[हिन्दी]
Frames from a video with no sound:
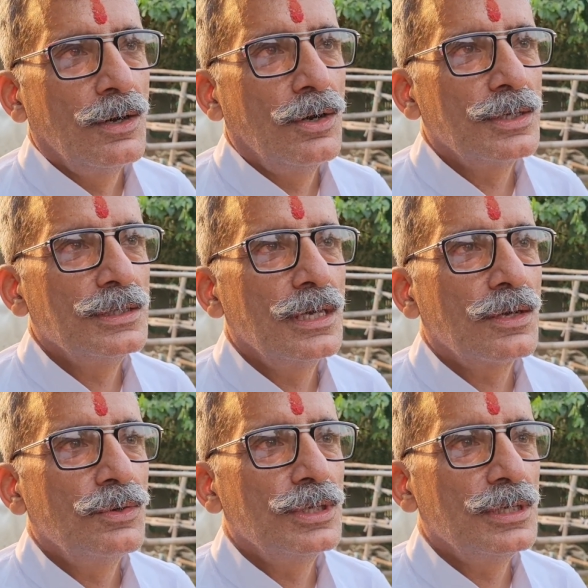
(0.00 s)
और ये
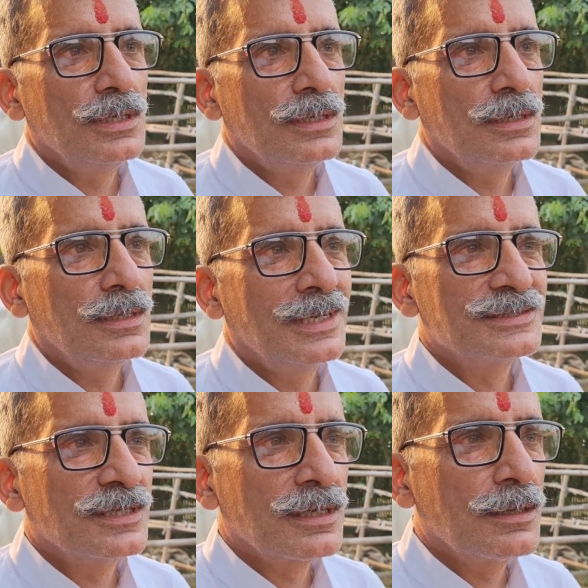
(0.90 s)
कोई
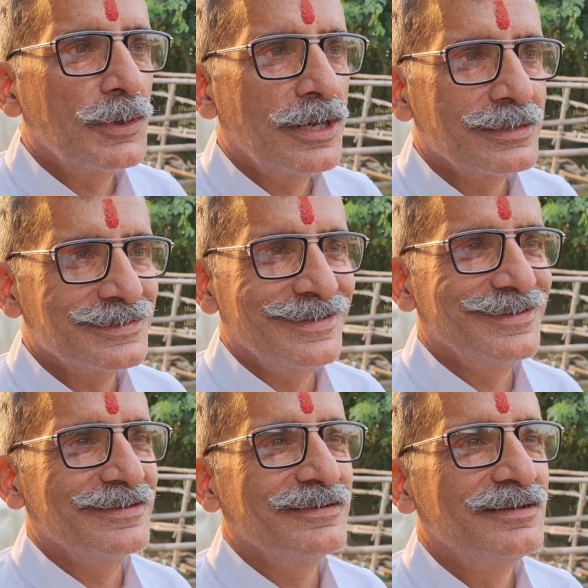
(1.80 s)
नैसर्गिक प्रयास
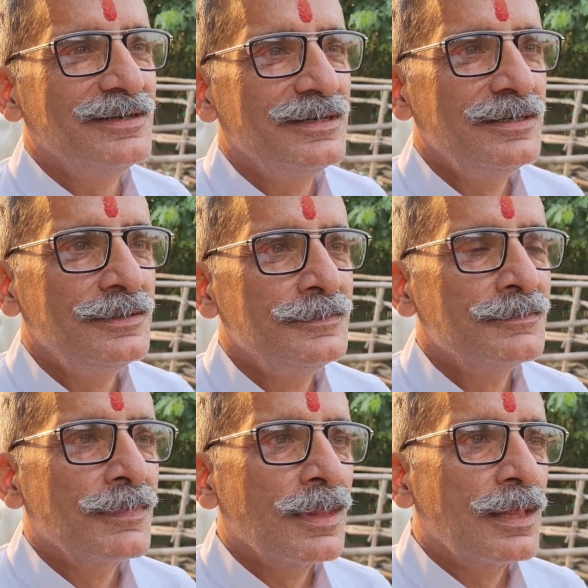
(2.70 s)
नहीं है
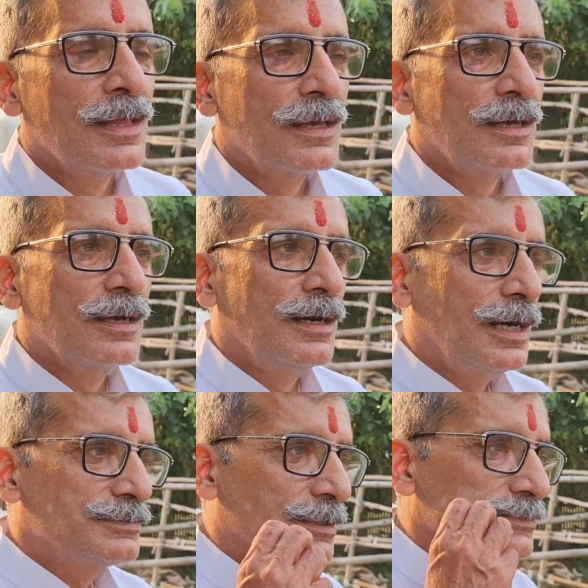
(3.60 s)
नैसर्गिक नहीं है जी बिल्कुल
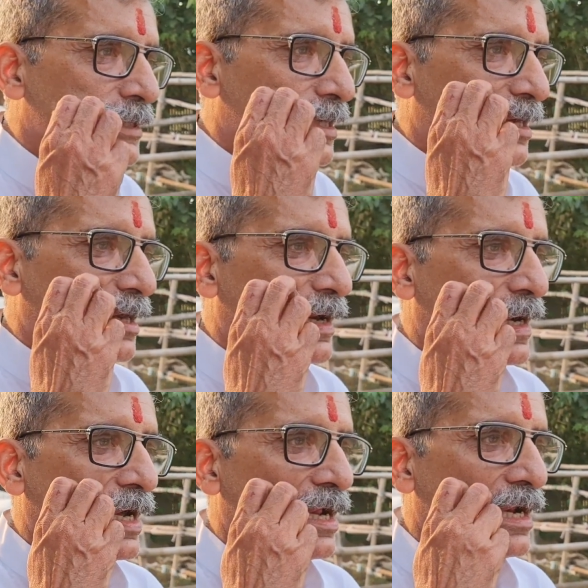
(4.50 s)
आप समझिए कि
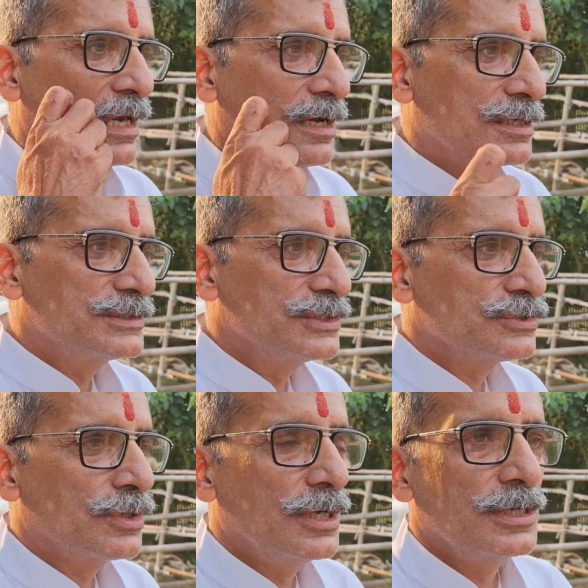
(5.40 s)
करनाल ने करण
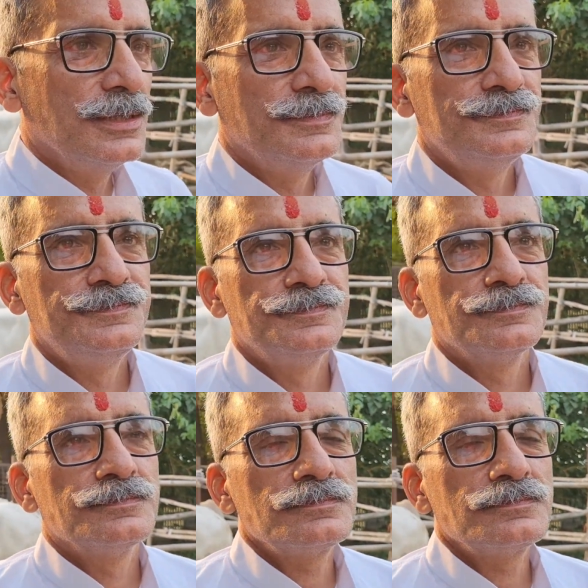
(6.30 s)
निकाली जी